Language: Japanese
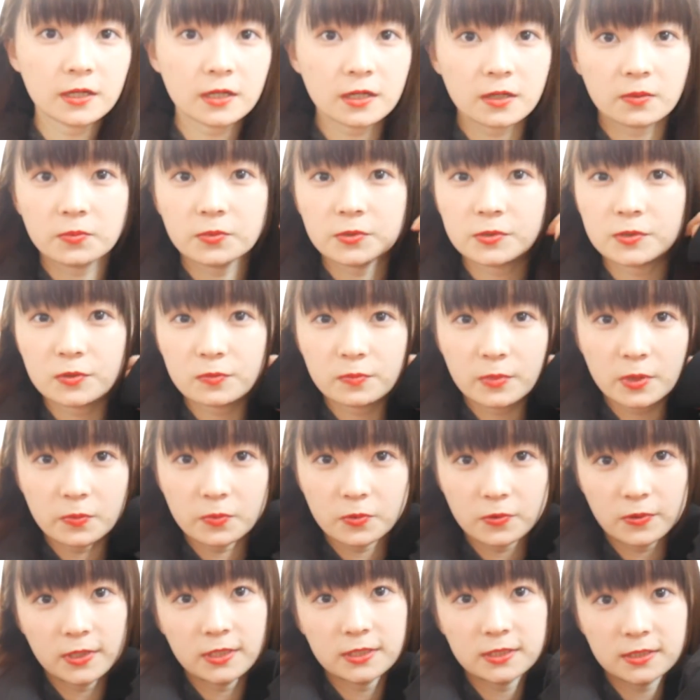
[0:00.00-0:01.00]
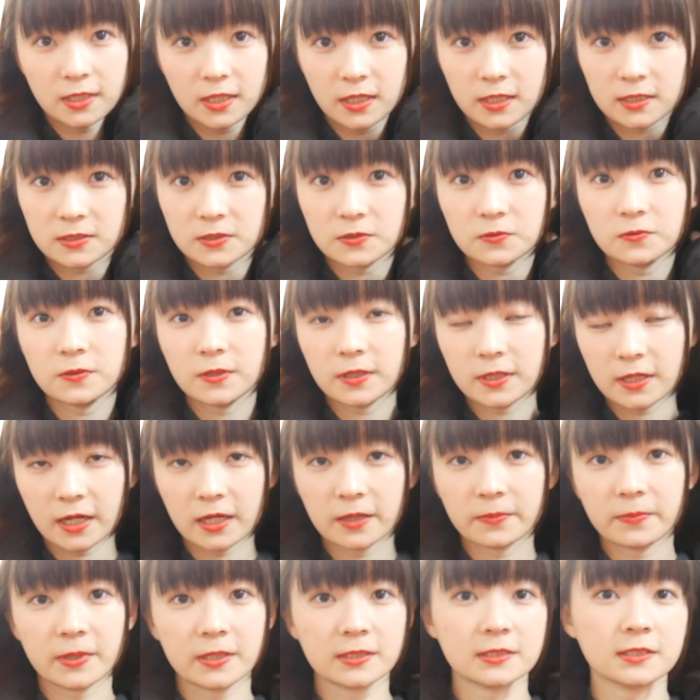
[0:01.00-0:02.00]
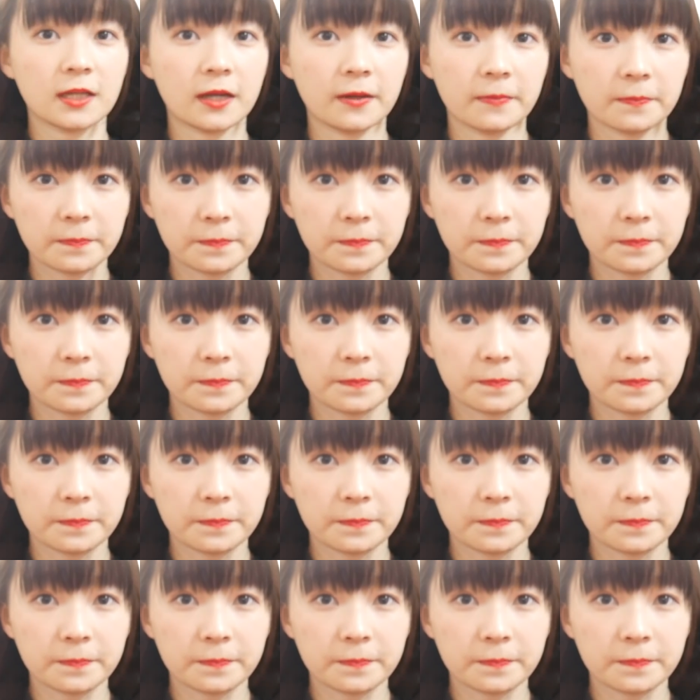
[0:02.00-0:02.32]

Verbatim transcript: んかもう一目惚れしてすぐに買いました